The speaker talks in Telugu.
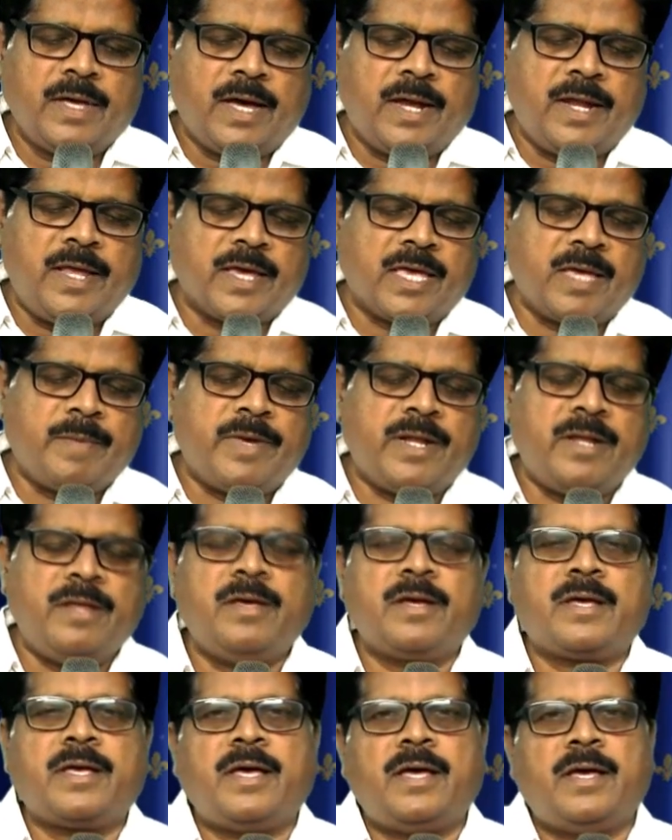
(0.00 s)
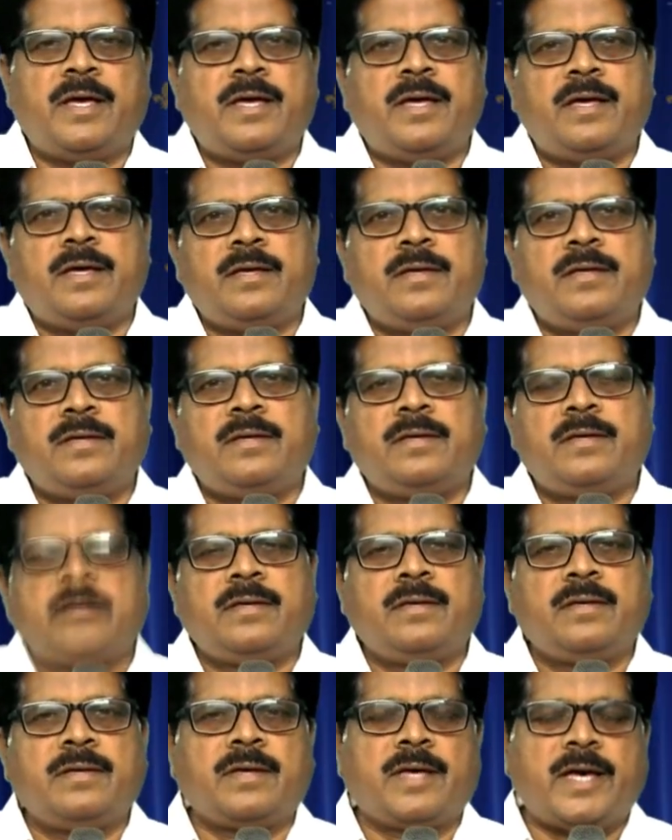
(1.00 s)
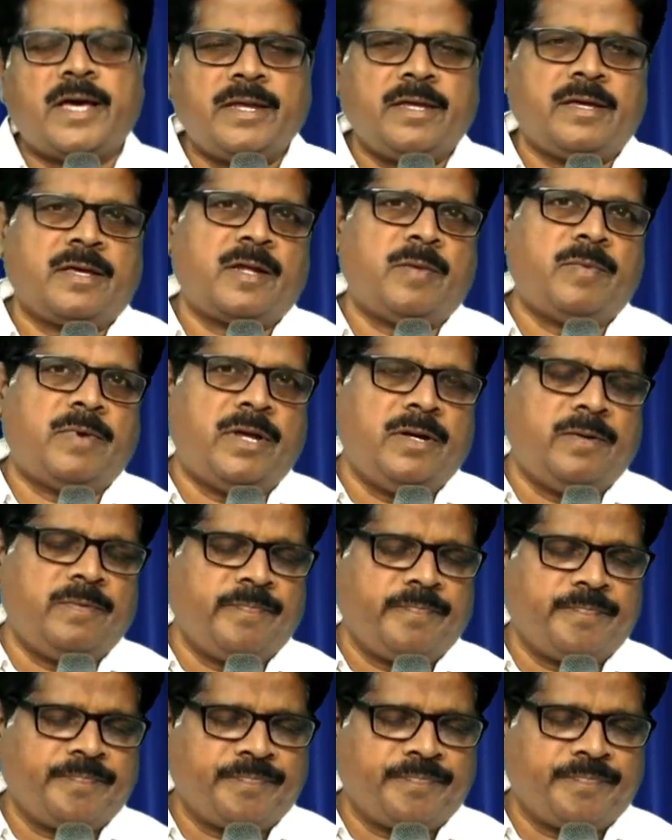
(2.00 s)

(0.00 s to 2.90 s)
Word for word: అలాగే మన యొక్క కార్యక్రమాలు